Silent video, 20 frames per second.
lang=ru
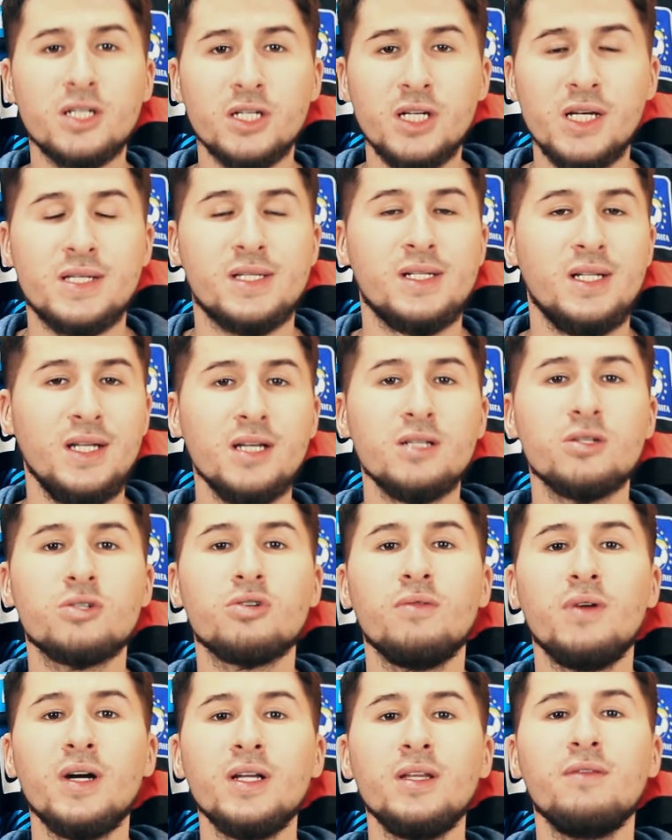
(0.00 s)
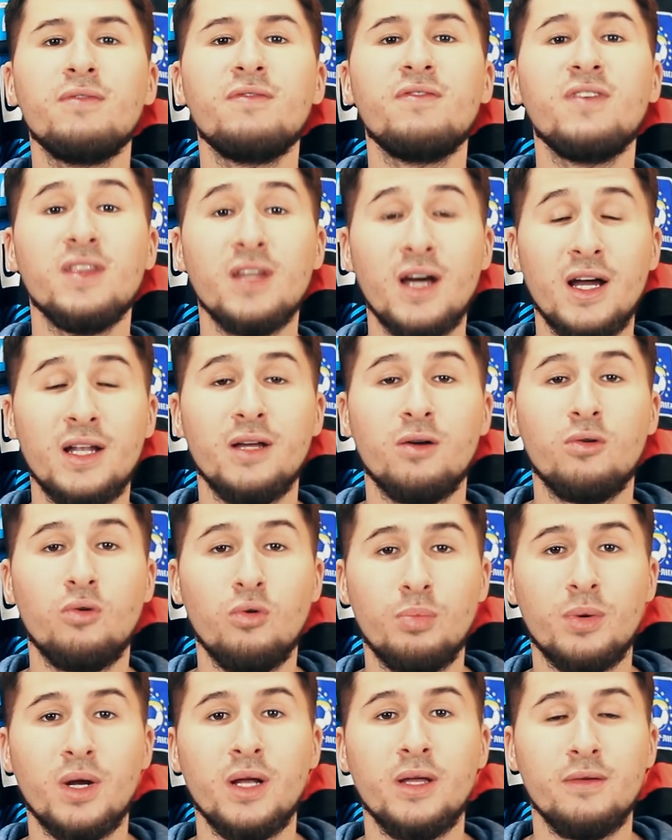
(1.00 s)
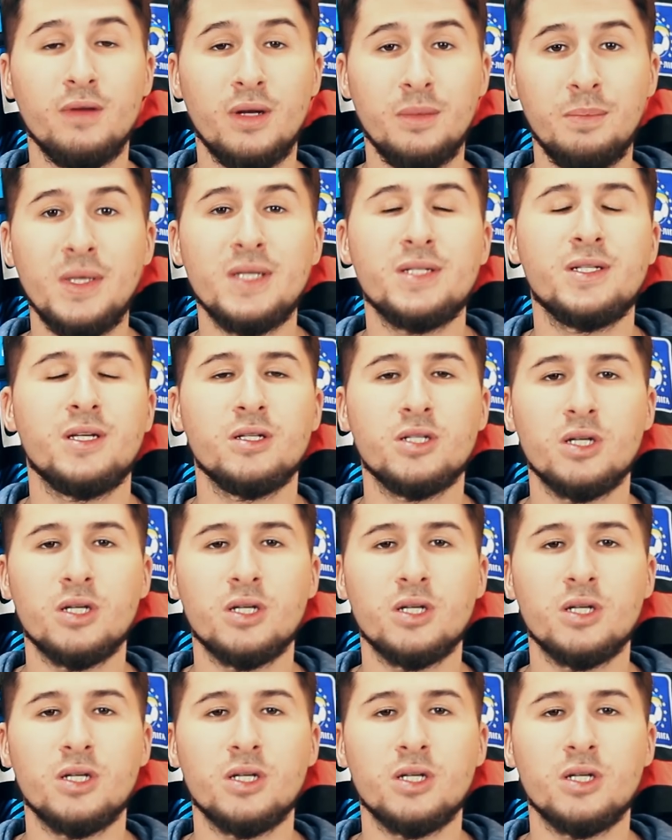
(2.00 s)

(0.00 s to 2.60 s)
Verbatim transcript: 6 лет Жованни в финале Кубка Европейских